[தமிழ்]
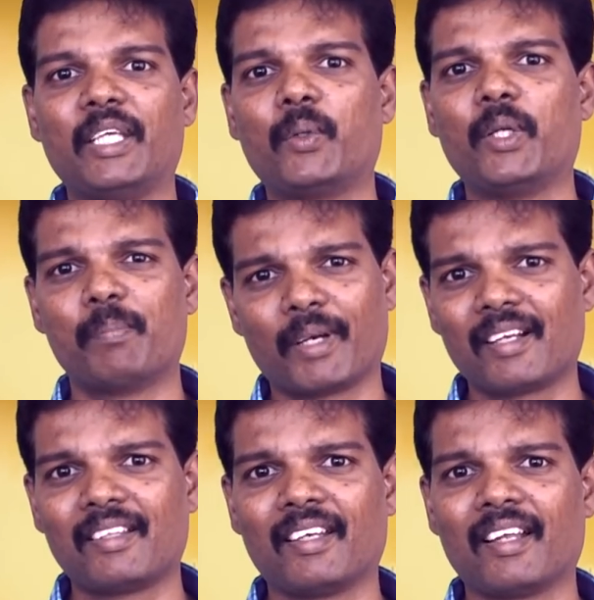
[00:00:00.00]
செய்யக்கூடிய
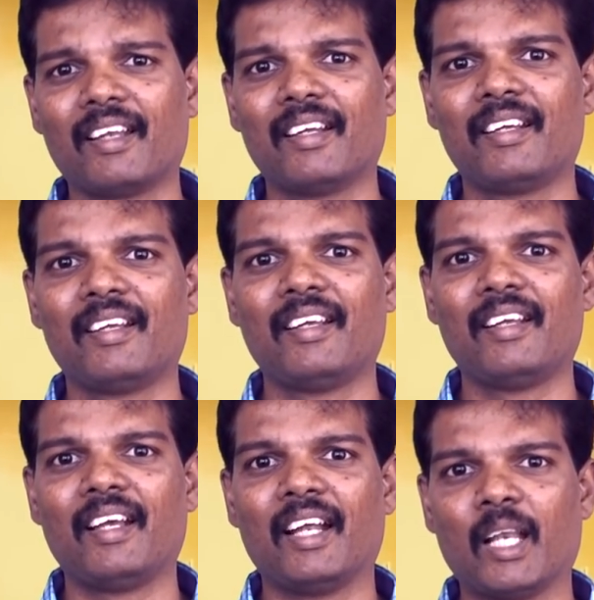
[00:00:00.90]
பிரார்த்தனைனால
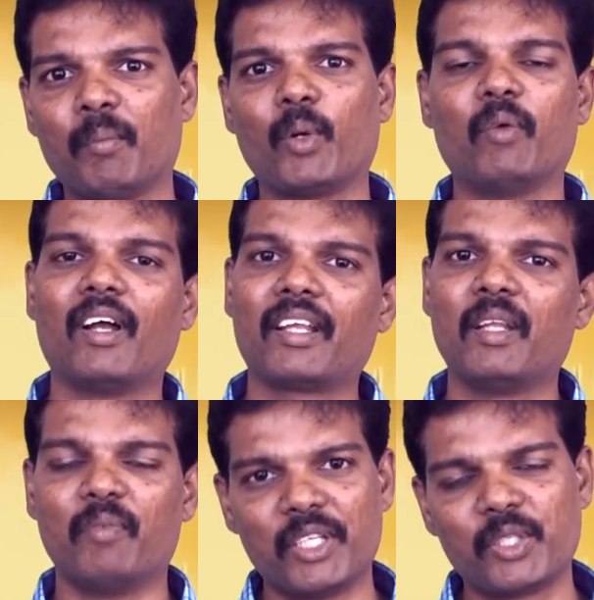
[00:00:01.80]
நம்முடைய
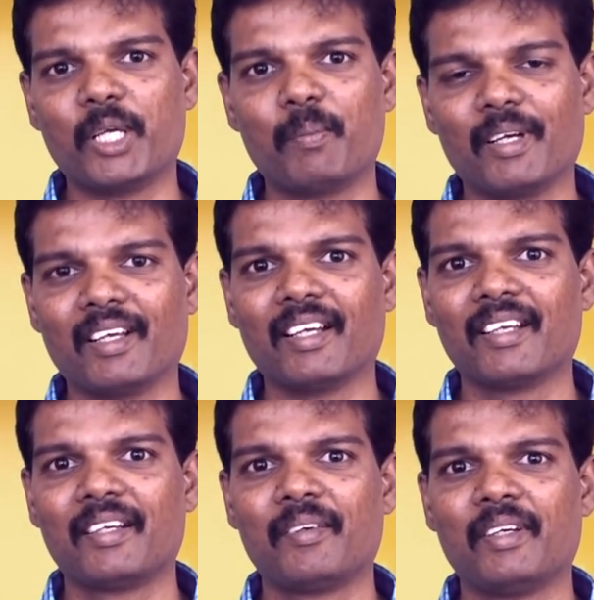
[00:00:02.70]
வாழ்க்கையில வெளிச்சம் ஏற்படுங்க
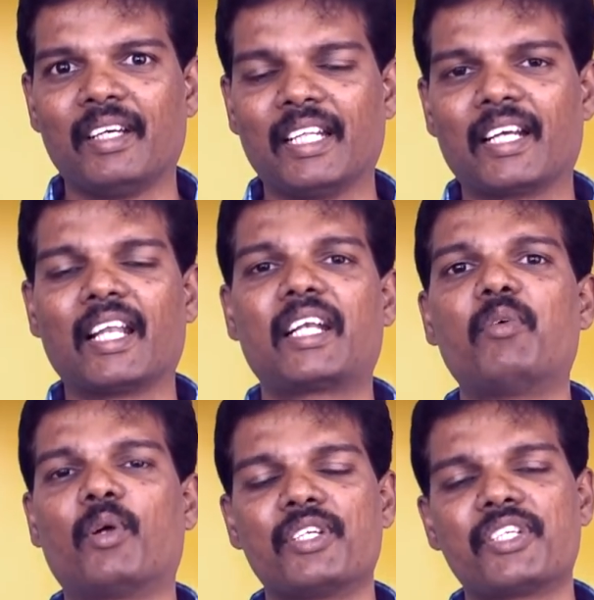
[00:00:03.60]
இந்த
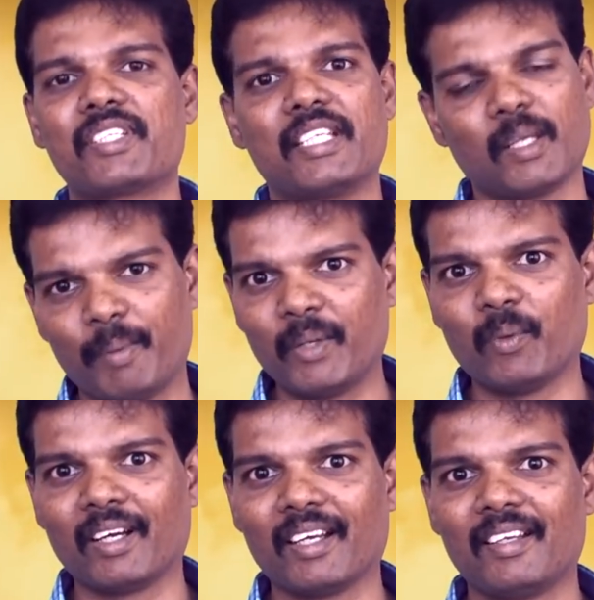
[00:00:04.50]
கலெக்டிவ் கான்சியஸ்னஸ்
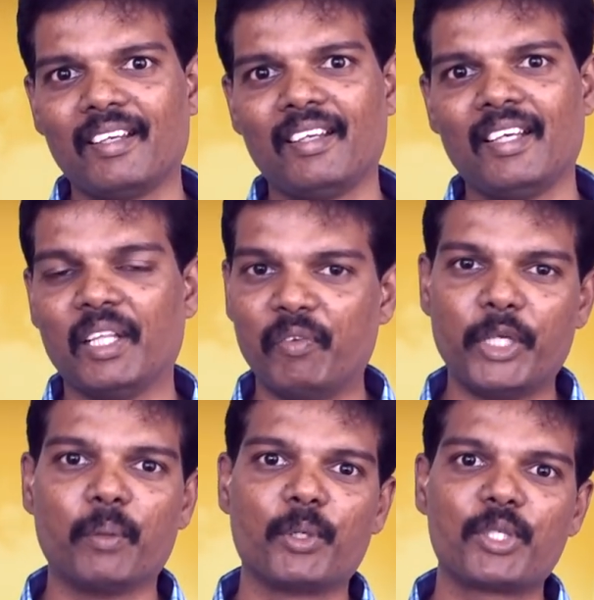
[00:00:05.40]
அப்படின்வாங்க இந்த
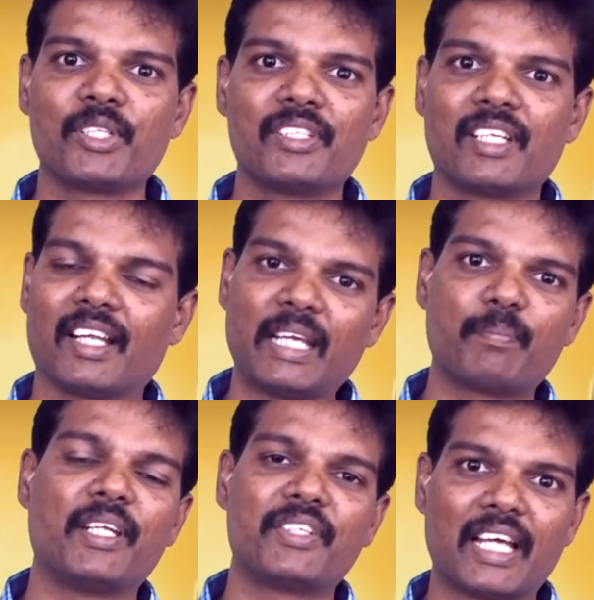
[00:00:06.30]
வீடியோ பிடிச்சிருந்துச்சுன்னா லைக்
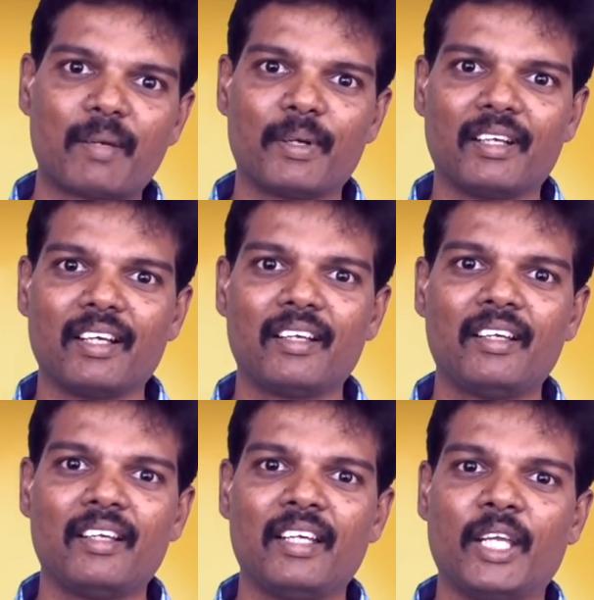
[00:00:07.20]
பண்ணி ஷேர் பண்ணுங்க
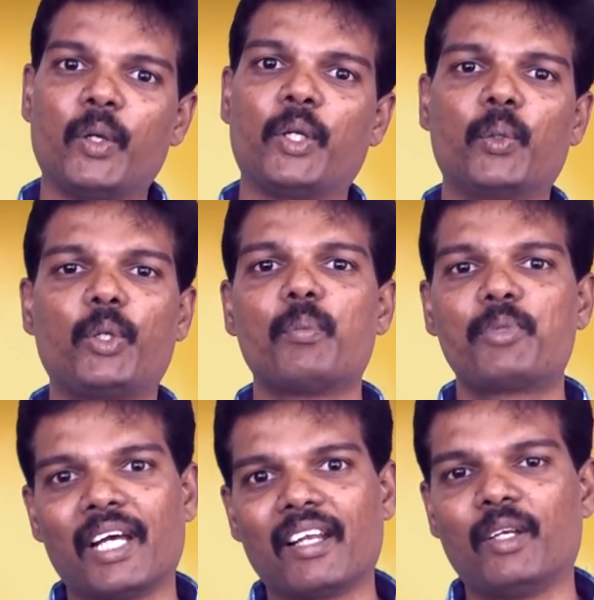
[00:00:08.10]
என்னுடைய யூடியூப்
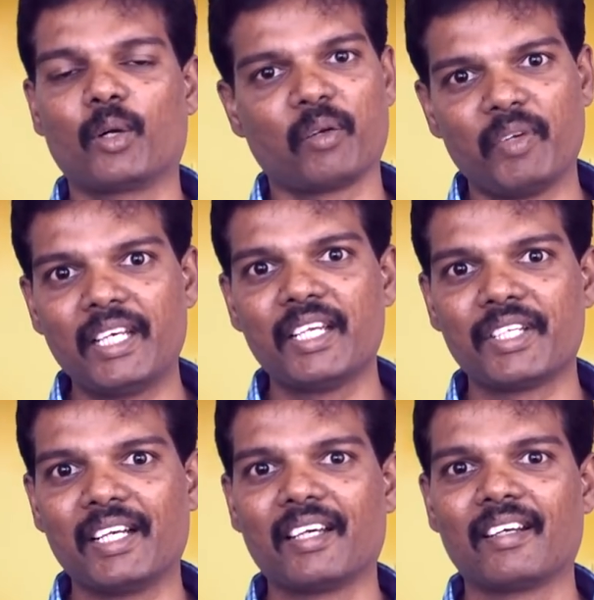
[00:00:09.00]
சேனல் டாக்டர் விக்னேஷ்
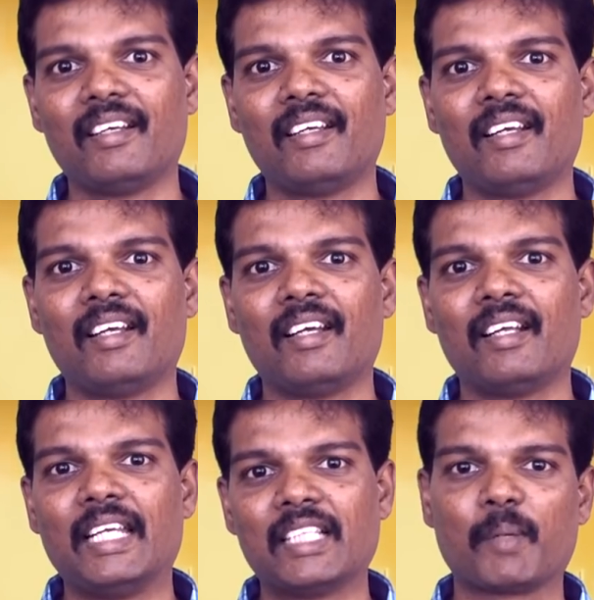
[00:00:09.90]
சங்கர்
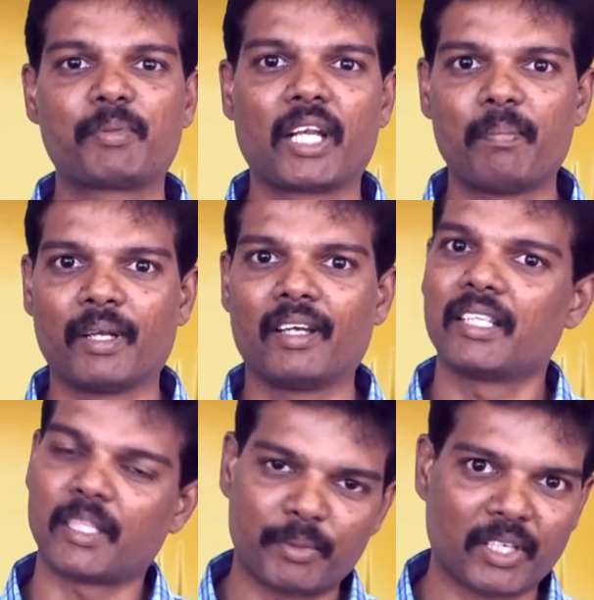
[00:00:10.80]
நீங்கள் சப்ஸ்கிரைப்
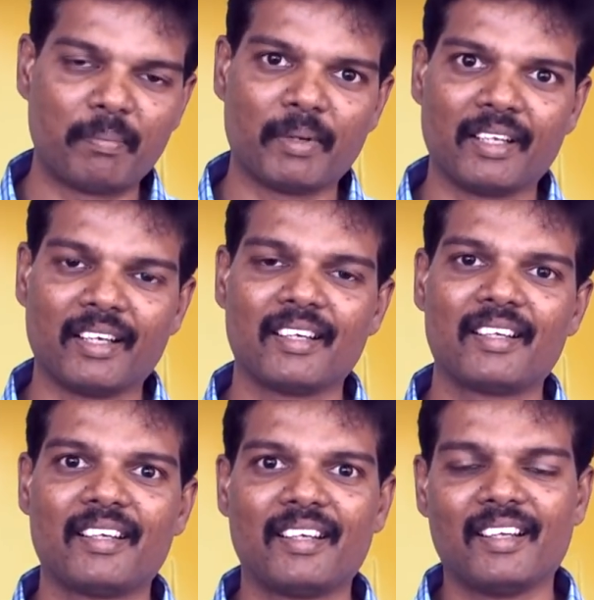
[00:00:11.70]
பண்ணலன்னா சப்ஸ்கிரைப் பண்ணுங்க
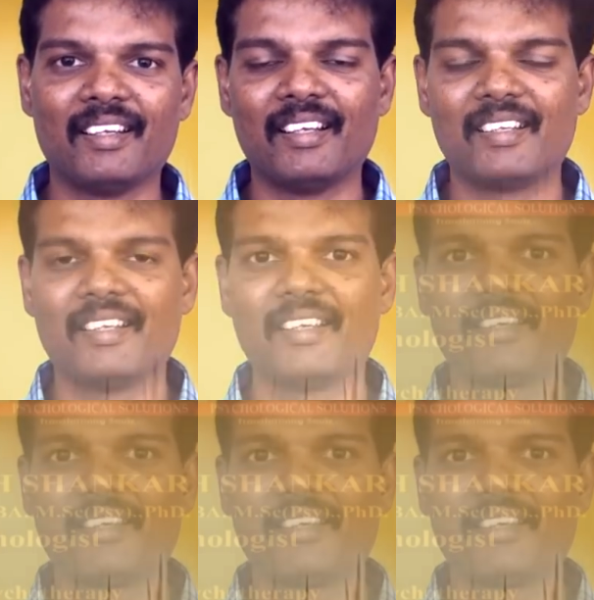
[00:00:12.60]
நன்றி